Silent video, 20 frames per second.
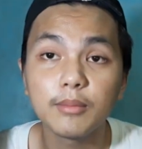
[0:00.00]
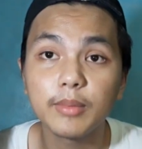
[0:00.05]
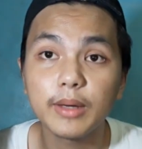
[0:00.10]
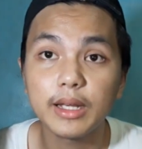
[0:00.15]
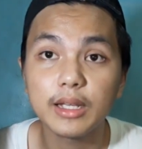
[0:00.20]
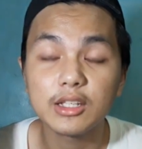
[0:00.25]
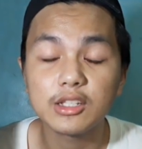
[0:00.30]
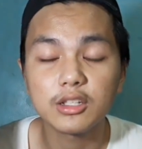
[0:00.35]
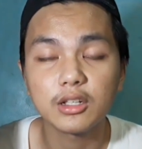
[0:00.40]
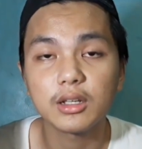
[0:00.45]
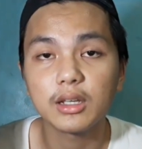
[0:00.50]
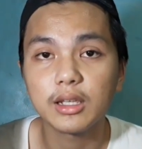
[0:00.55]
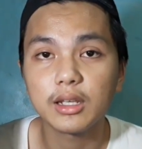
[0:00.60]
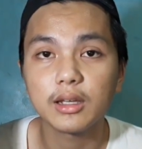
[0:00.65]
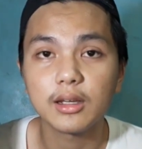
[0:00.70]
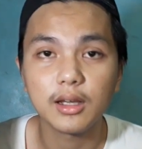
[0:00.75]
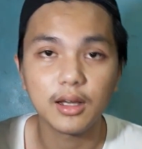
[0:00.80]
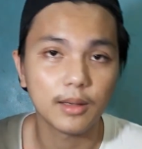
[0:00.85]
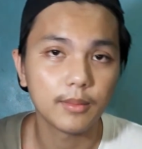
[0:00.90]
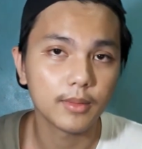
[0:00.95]
pa rin siyang
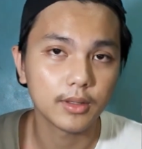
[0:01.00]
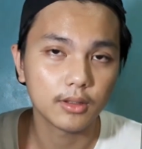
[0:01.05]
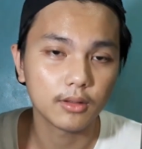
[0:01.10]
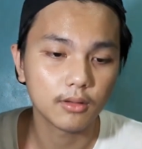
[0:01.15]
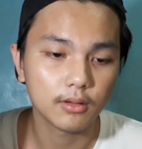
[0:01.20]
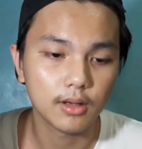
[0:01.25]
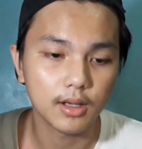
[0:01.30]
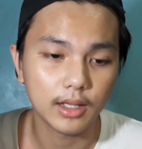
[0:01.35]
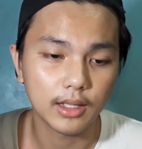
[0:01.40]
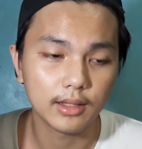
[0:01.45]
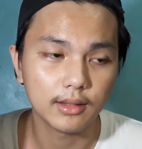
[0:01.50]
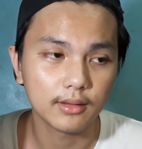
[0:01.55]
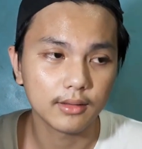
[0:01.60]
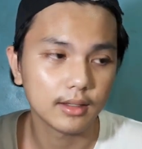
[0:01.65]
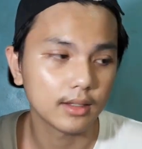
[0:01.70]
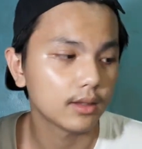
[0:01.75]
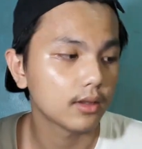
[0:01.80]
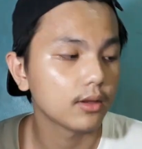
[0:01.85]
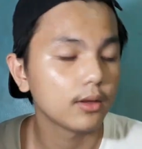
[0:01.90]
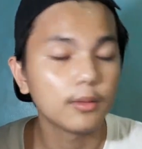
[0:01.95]
ginagamit ko guys.
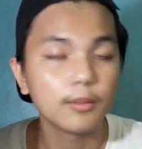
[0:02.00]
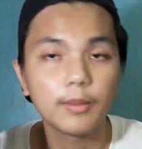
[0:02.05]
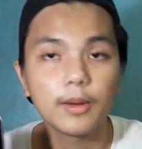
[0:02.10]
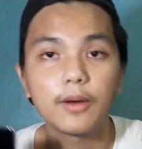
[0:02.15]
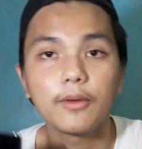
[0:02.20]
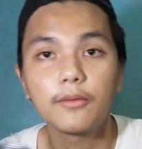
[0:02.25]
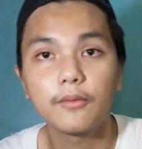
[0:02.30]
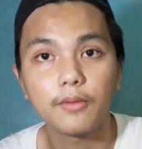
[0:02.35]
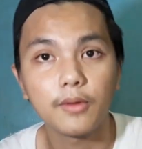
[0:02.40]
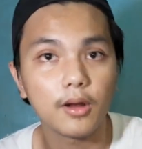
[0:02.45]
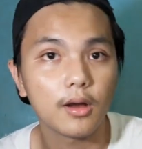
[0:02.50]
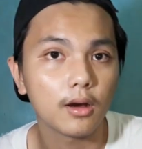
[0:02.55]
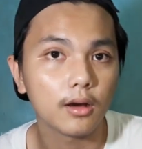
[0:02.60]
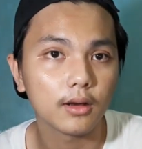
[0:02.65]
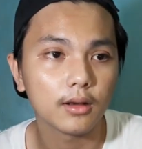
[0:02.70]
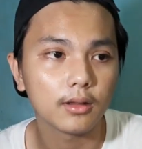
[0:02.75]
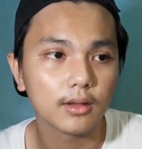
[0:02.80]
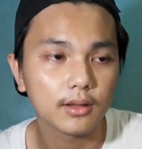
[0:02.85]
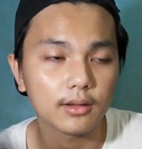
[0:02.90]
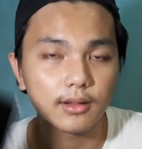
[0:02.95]
Ito yung pang vlog,
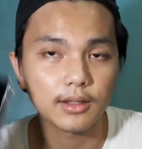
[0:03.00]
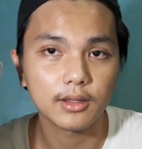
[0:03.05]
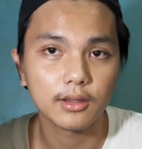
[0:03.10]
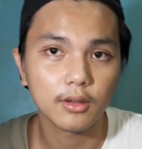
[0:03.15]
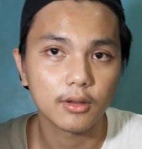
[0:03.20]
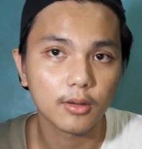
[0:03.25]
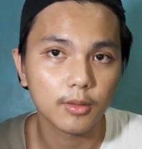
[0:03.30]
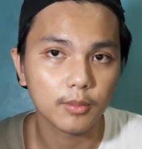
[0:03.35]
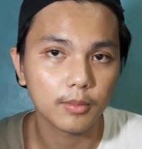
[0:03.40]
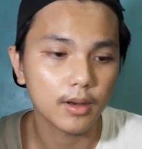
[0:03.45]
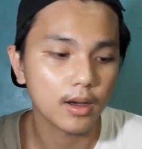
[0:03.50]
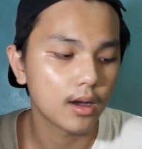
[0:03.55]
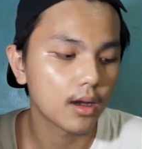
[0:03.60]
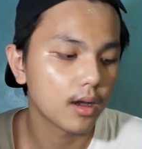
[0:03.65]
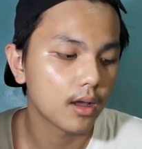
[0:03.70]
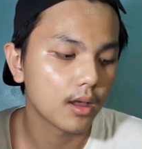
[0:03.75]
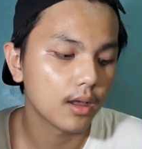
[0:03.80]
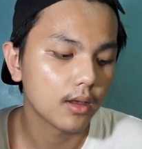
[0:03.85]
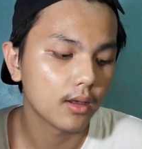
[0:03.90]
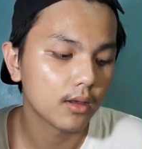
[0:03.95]
tapos ito yung pang
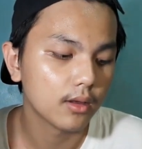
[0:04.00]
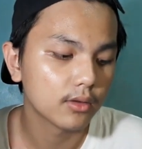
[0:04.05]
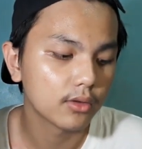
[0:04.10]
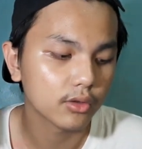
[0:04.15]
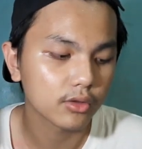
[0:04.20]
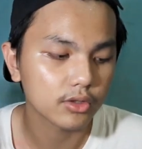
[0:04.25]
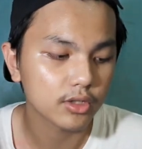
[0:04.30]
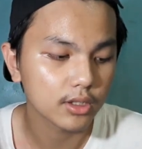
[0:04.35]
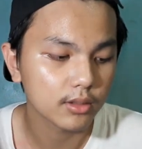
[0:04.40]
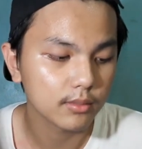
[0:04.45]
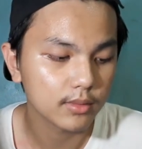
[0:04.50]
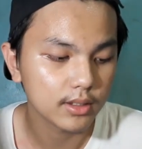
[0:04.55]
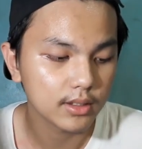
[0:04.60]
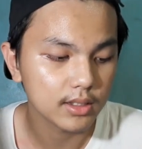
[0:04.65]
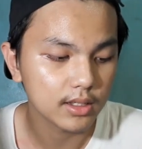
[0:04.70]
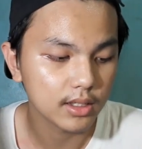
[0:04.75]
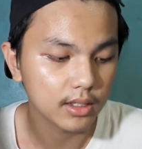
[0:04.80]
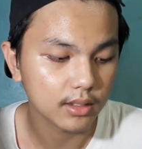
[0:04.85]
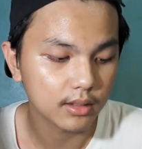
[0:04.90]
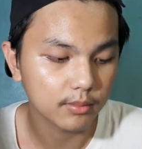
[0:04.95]
social media
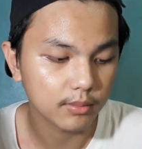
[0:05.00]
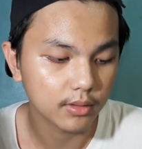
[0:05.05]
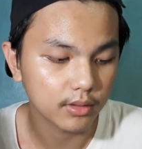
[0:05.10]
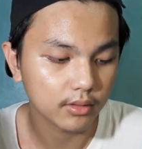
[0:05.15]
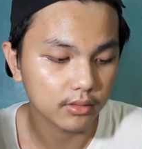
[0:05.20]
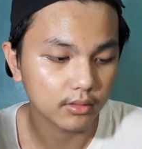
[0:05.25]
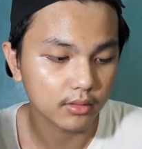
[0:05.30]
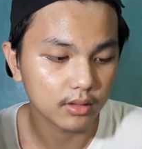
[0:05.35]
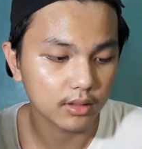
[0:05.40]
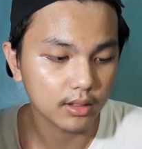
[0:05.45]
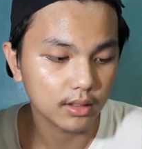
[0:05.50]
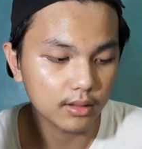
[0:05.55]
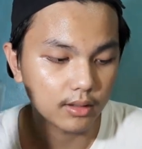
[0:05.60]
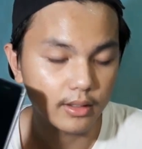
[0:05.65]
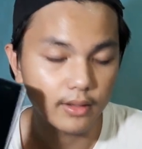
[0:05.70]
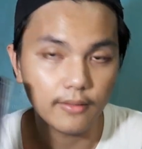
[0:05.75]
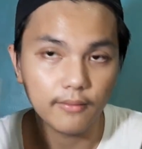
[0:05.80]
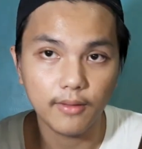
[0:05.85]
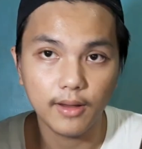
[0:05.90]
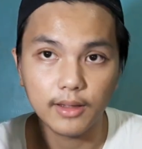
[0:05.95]
and personal
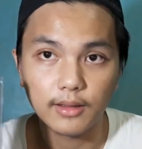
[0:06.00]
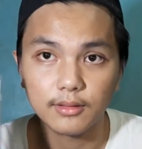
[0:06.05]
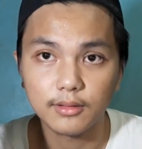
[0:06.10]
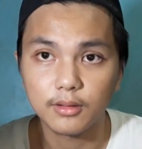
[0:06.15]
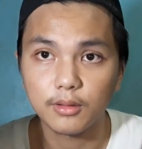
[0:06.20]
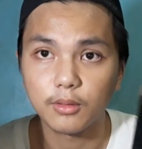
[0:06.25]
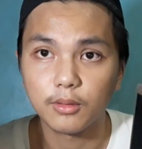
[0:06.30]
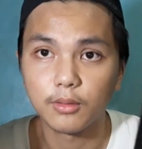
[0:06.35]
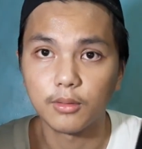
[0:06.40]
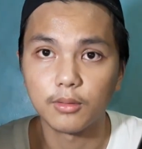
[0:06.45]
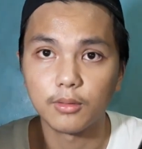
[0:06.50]
device ko.